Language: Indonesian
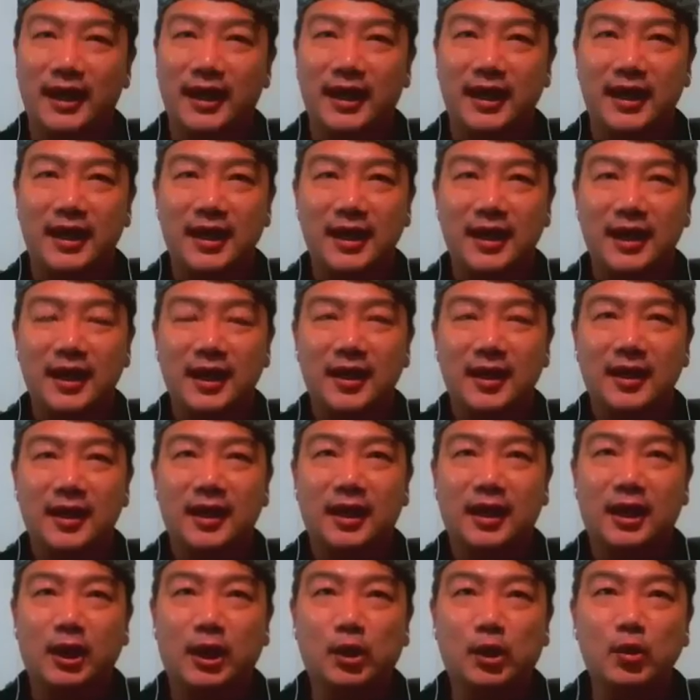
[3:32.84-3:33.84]
peroleh,
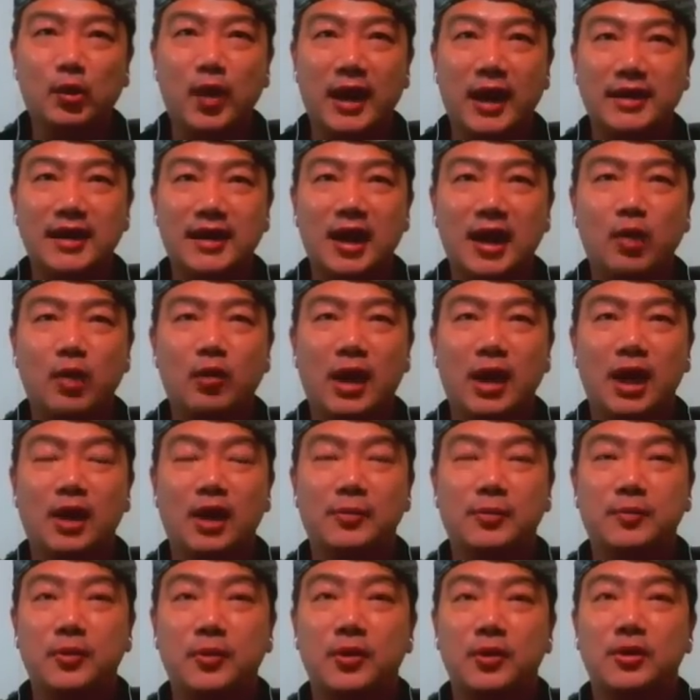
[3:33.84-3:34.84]
keduanya
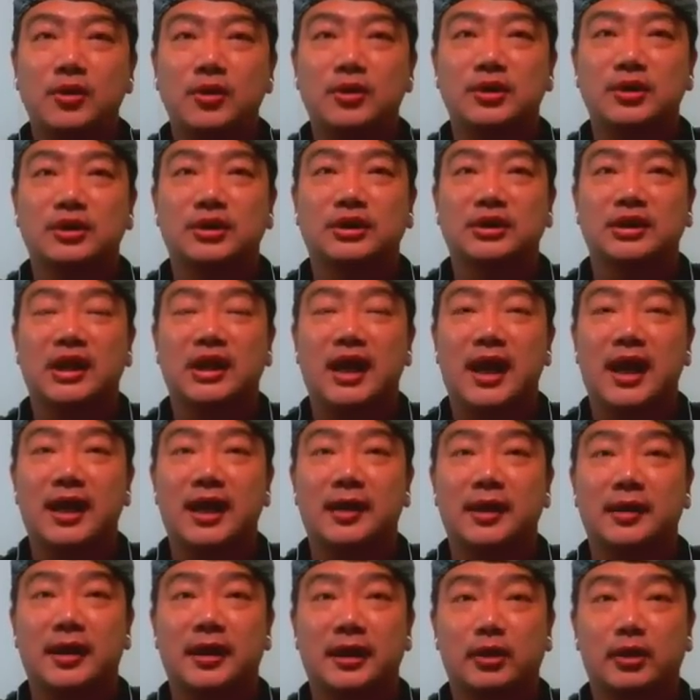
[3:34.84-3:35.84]
walaupun
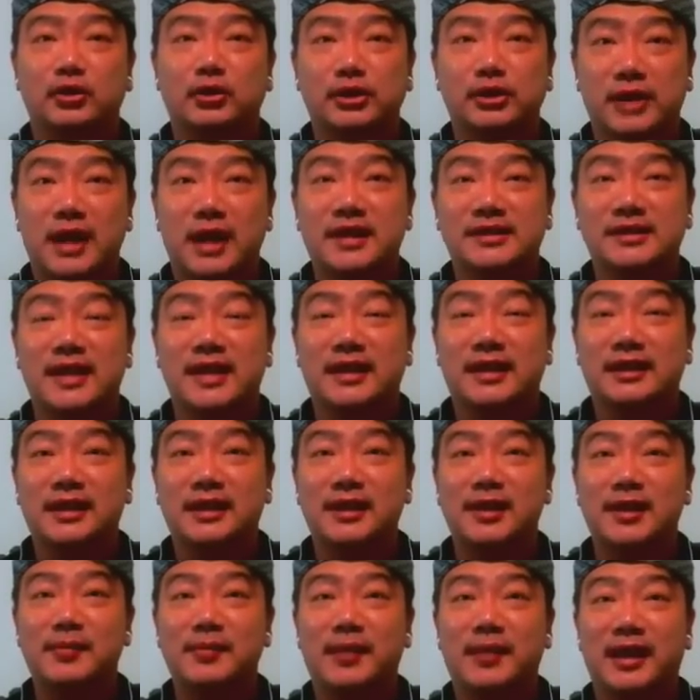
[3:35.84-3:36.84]
telah rusak
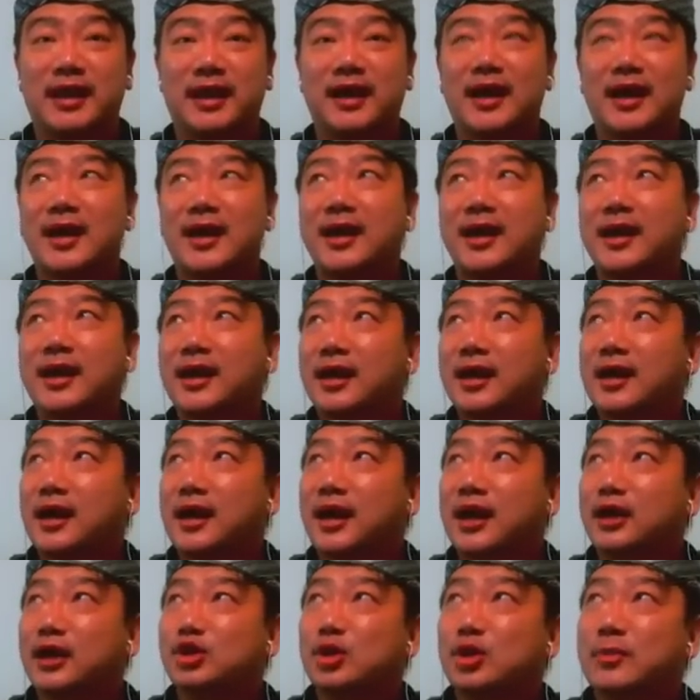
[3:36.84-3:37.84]
saat ini mereka
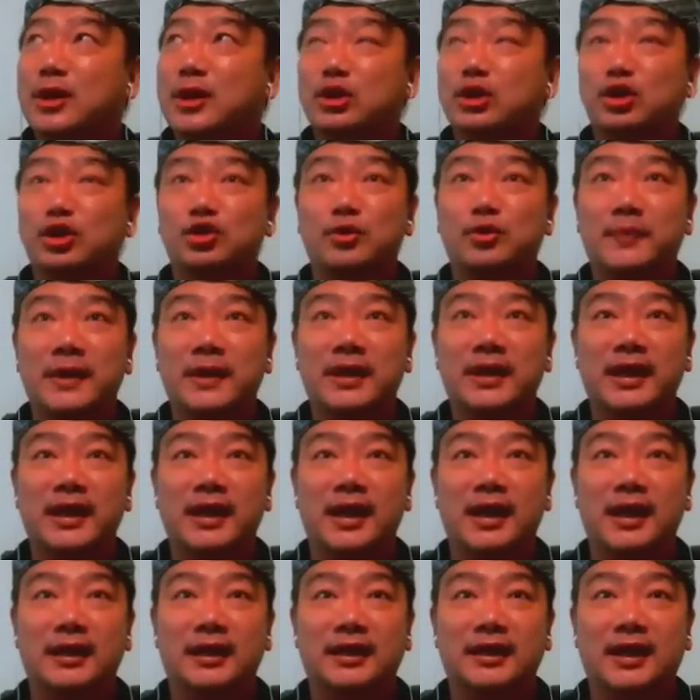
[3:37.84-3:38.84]
uh, coba
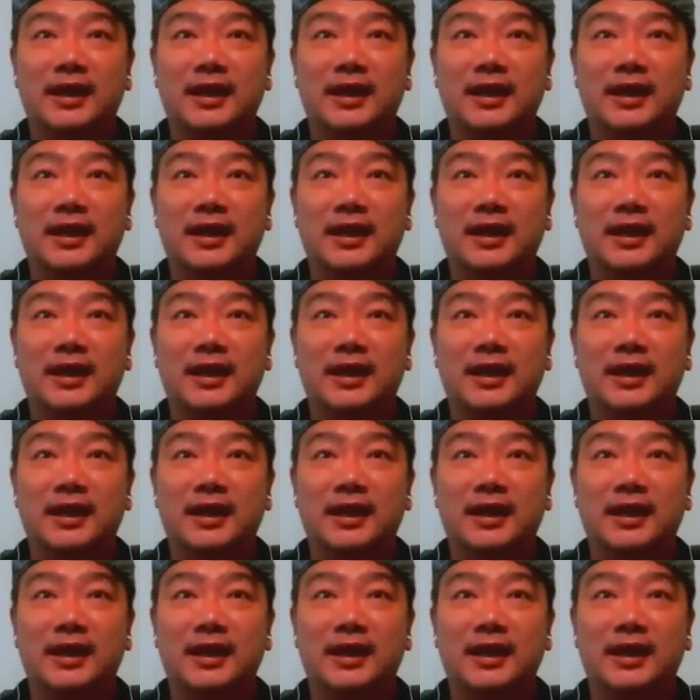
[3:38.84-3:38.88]
tutupin